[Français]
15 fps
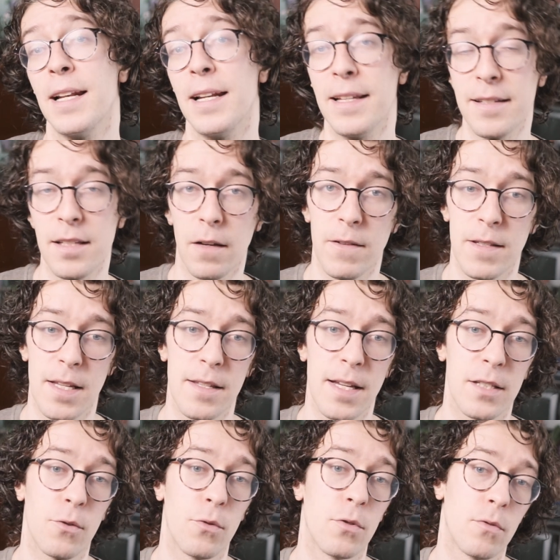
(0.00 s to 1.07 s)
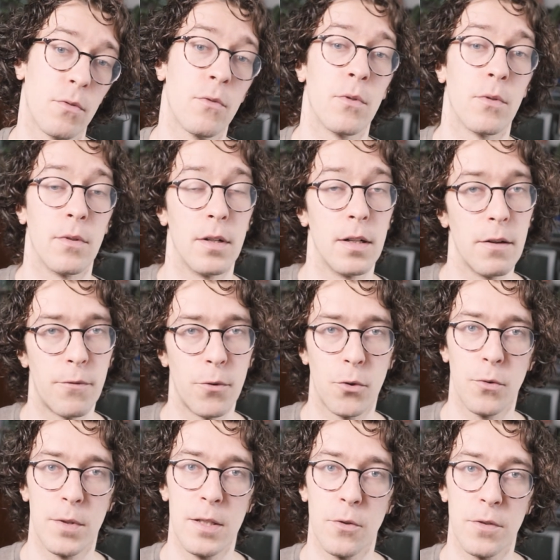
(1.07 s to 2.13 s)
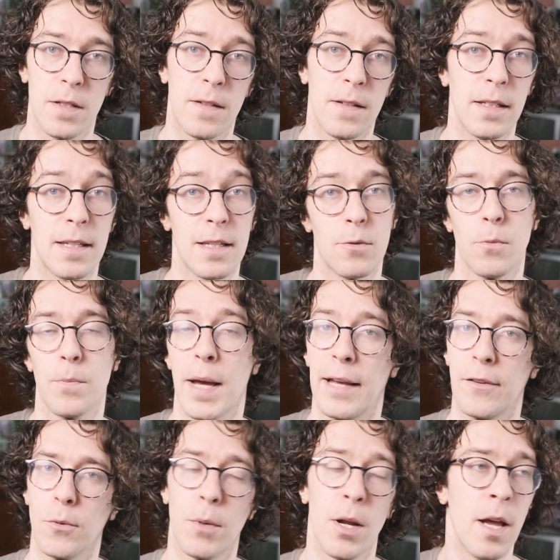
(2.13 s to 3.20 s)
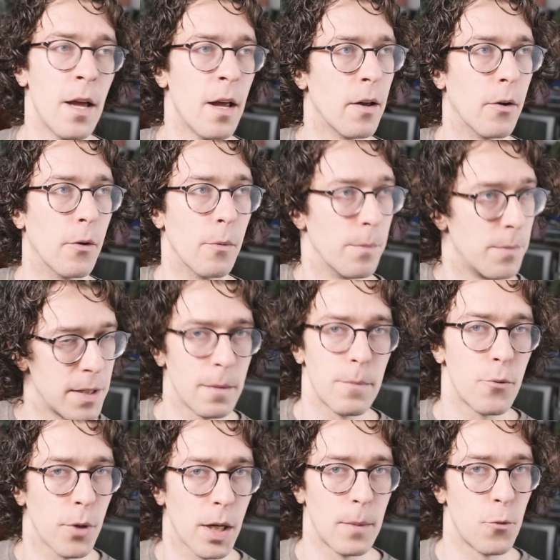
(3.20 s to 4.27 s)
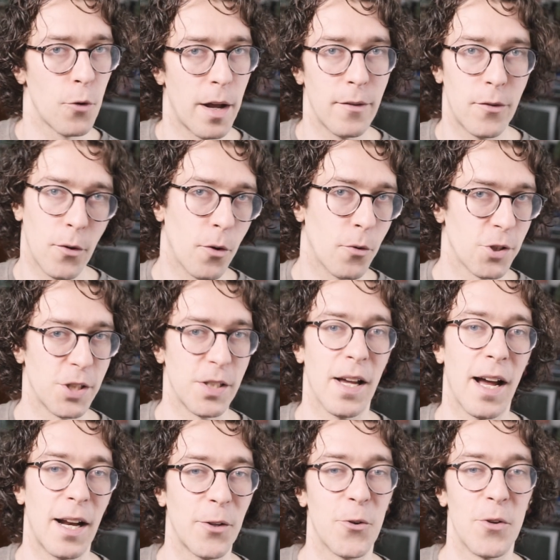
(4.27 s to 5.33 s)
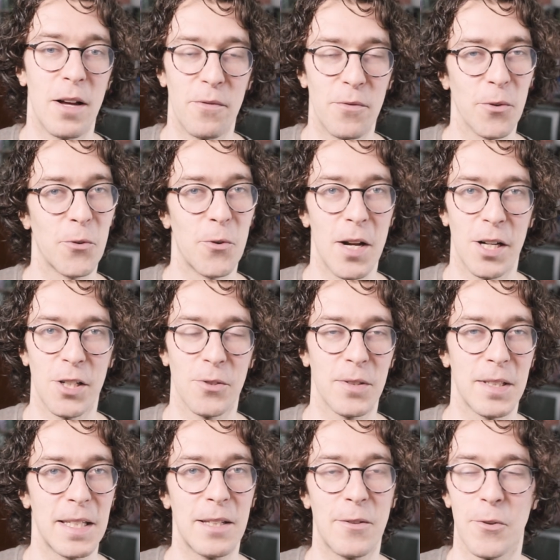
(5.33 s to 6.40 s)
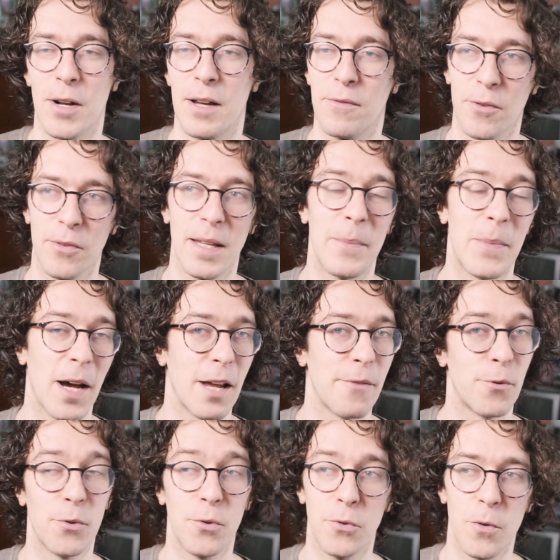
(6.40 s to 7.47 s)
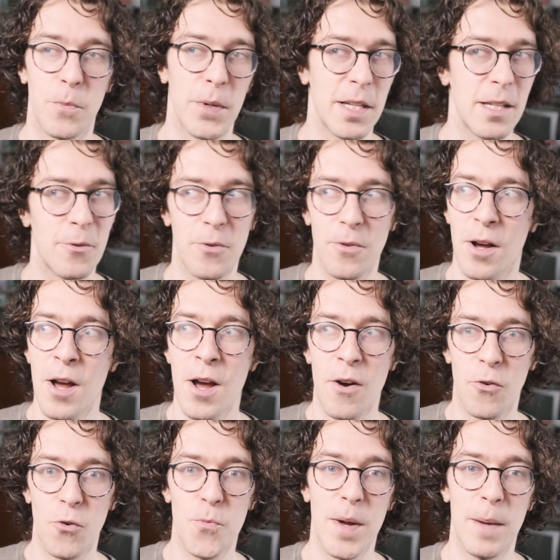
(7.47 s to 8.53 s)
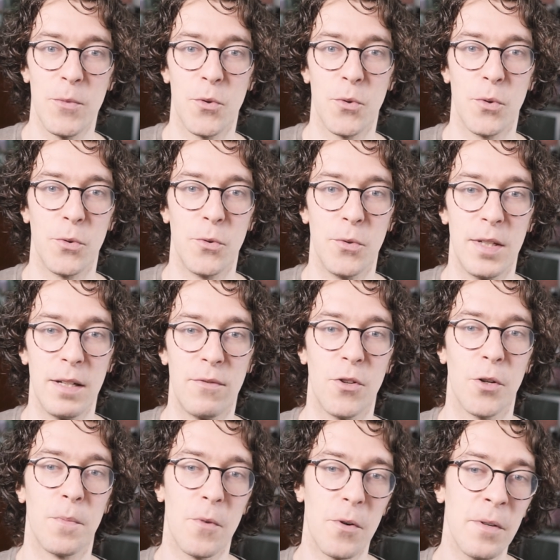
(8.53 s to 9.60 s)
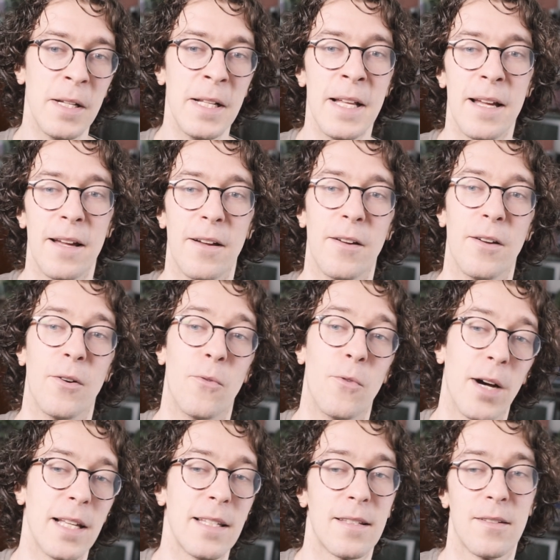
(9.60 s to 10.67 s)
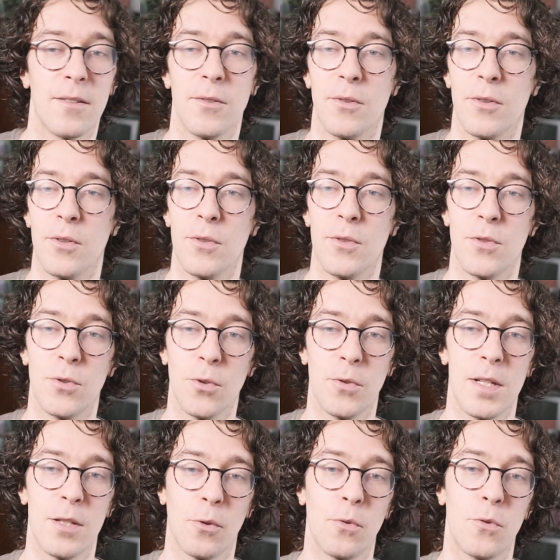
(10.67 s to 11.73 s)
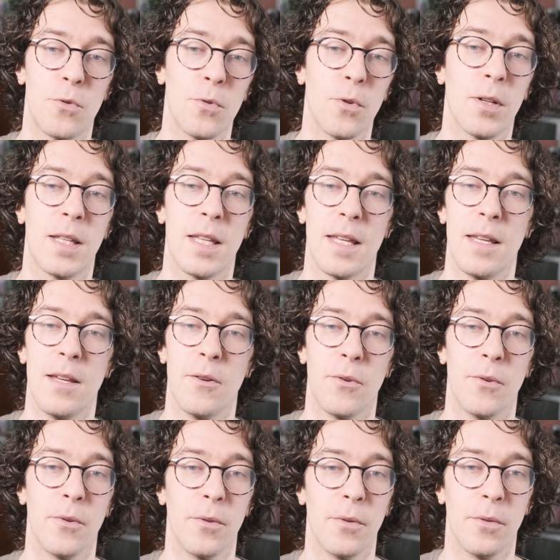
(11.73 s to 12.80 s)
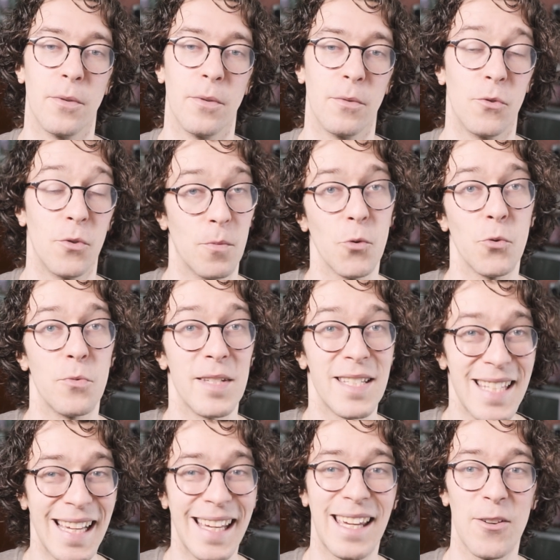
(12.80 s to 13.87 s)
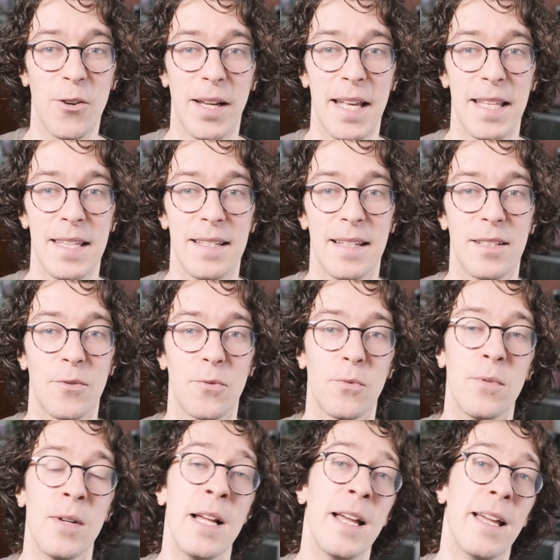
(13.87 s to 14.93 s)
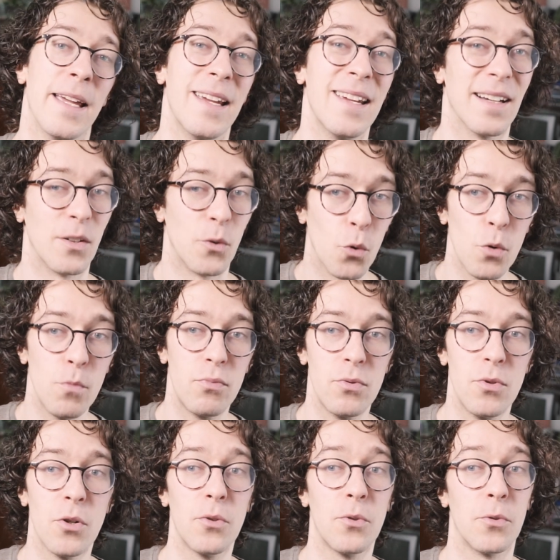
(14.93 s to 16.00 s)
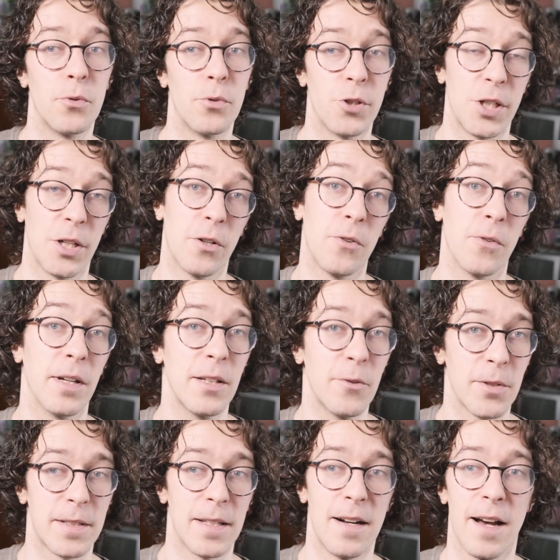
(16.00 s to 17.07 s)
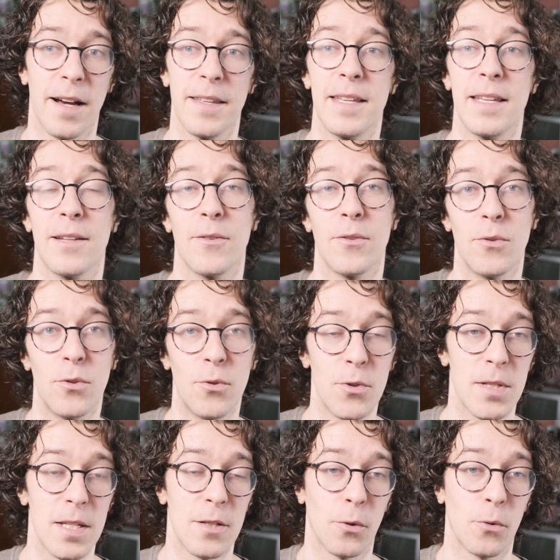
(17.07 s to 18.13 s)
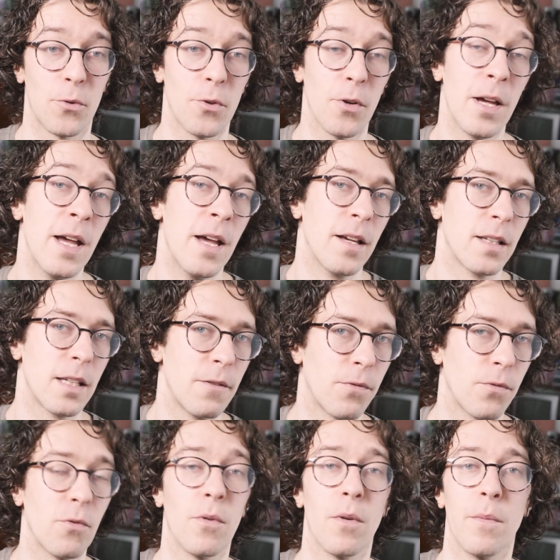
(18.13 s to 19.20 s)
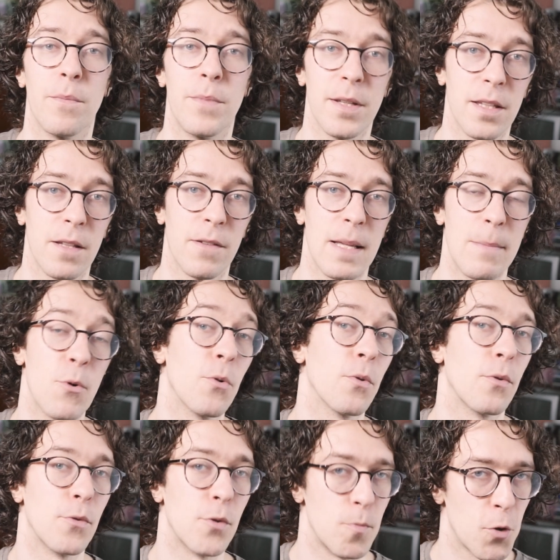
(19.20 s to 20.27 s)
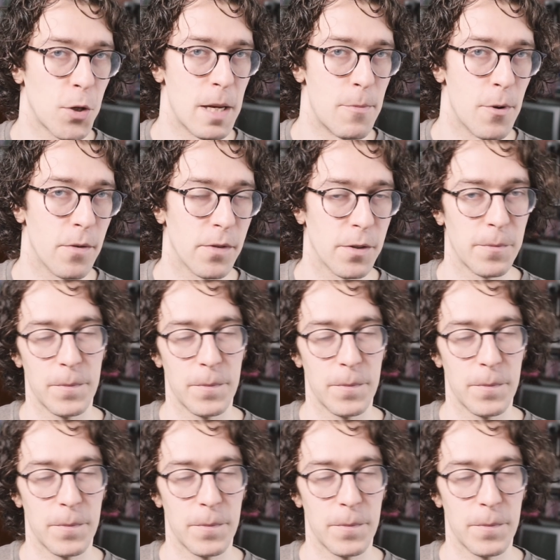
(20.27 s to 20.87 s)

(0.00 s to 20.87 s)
les services annexes que sont euh, les photos d'identité, qui sont par exemple euh, bien plus rémunérateurs en général que la vente de l'argentique, que la vente d'appareils photo, de pellicules ou même de, développement. Euh, on reste sur des structures qui demandent une sacrée organisation et un gros boulot aux gérants et aux salariés de ces structures qui font bien évidemment du mieux qu'ils peuvent.